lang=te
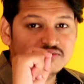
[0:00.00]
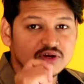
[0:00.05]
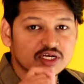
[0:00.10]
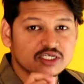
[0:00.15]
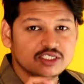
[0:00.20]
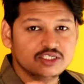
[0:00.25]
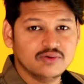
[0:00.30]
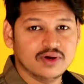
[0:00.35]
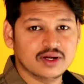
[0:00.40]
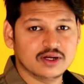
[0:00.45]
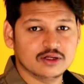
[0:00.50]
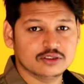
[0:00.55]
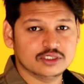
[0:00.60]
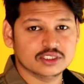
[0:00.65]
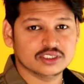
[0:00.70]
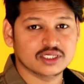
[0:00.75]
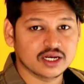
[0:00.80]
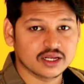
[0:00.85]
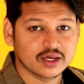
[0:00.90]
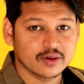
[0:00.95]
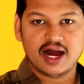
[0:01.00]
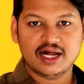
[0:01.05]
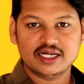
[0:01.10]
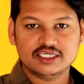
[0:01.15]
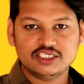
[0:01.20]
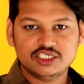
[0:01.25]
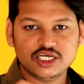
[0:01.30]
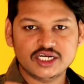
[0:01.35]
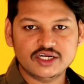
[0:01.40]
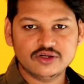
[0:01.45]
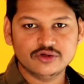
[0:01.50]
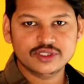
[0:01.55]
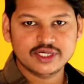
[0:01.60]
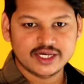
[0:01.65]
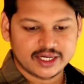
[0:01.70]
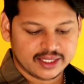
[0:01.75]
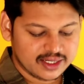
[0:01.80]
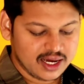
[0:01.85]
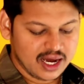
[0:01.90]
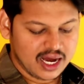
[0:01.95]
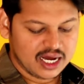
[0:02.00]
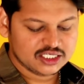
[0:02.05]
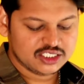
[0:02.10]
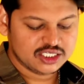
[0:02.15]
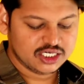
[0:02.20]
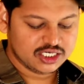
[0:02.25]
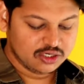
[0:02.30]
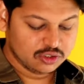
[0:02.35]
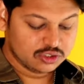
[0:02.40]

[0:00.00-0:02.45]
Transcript: ఫస్ట్ వన్ వచ్చేసరికి ఆ షర్ట్ ఉంది కదా ఆ షర్ట్